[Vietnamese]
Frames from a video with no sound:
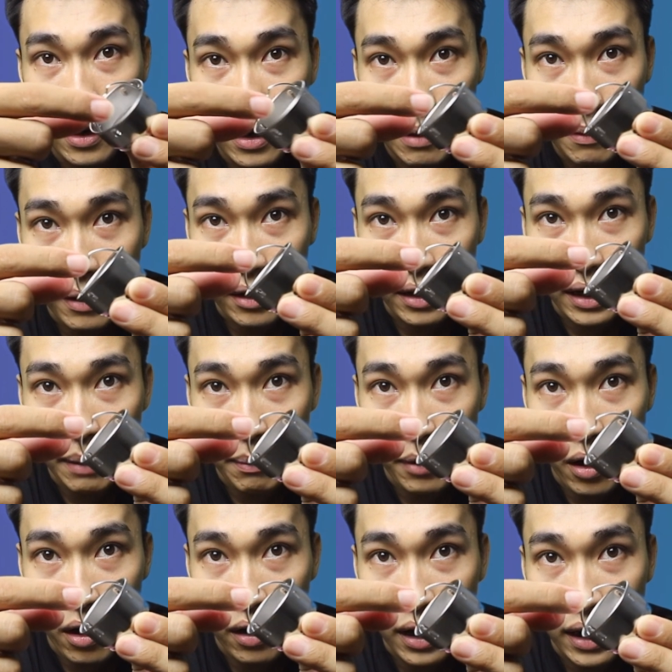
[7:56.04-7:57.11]
Các bạn thấy gập
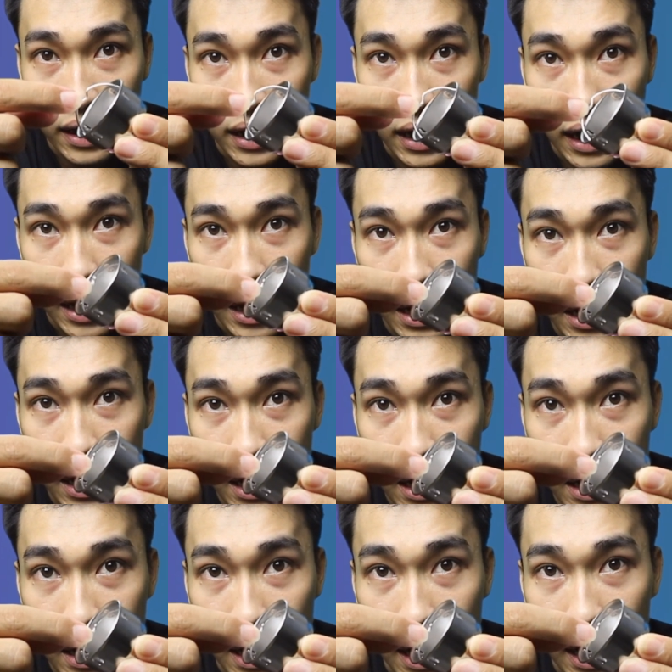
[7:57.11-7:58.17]
gọn lại như thế này.
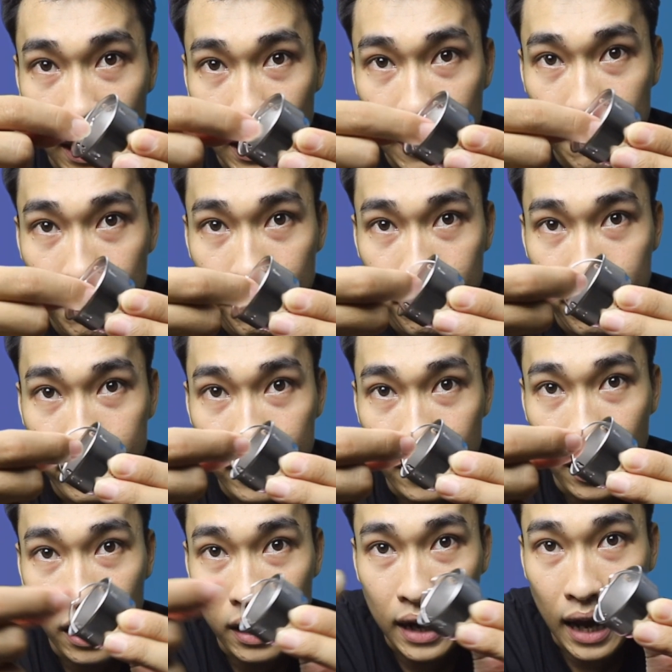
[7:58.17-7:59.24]
Đấy,
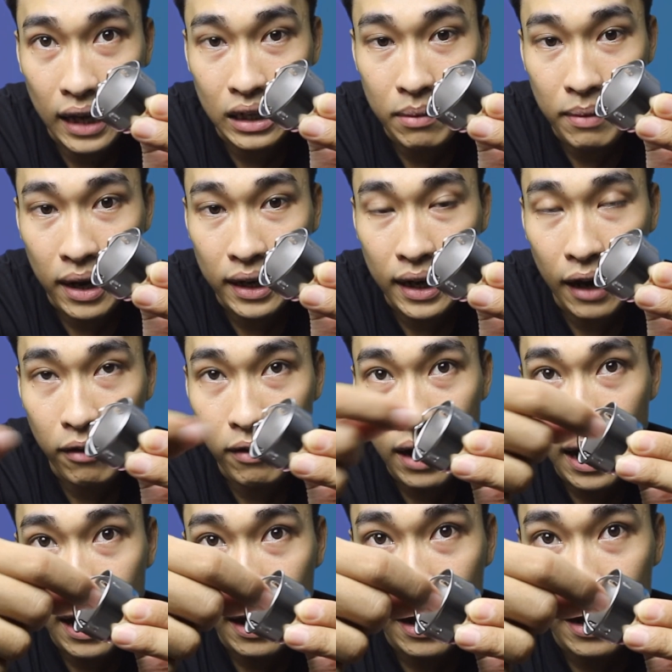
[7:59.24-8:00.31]
cần để bạn kéo
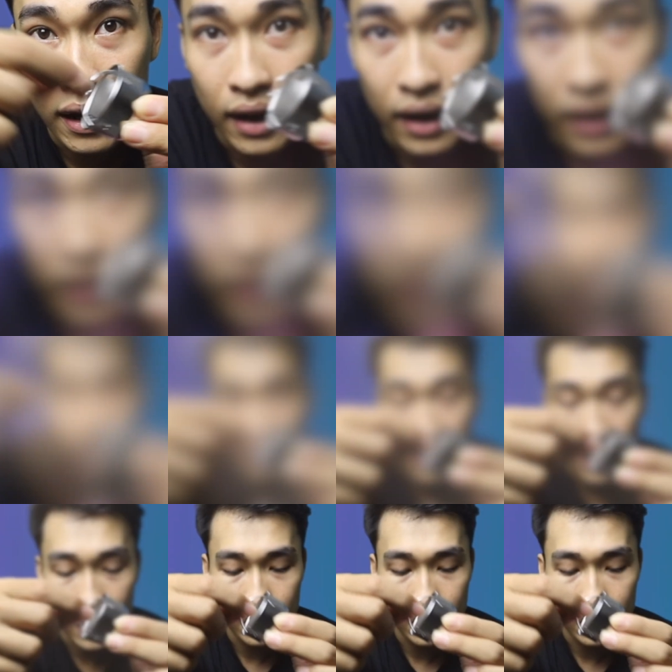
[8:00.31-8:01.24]
ra ha. Đấy,